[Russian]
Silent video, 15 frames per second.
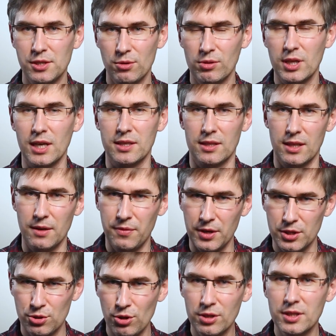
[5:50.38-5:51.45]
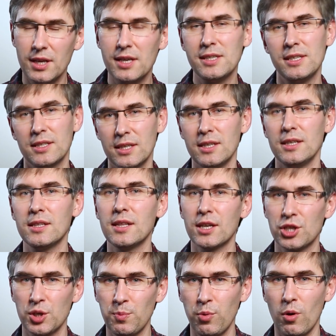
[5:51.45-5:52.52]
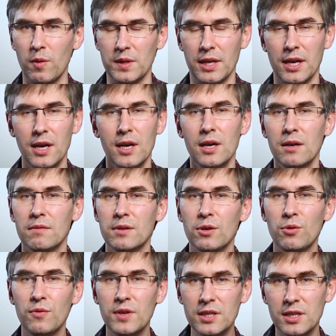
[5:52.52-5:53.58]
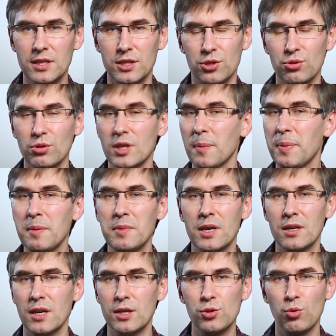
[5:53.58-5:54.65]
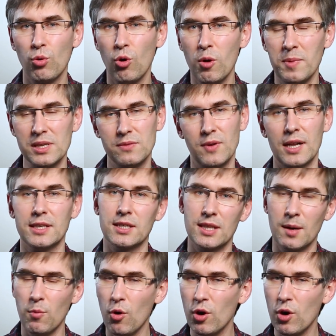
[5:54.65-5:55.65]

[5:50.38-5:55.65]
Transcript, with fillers: результаты для фрикционной резины и для шипованной. Вы увидите, что, например, на сухом асфальте, на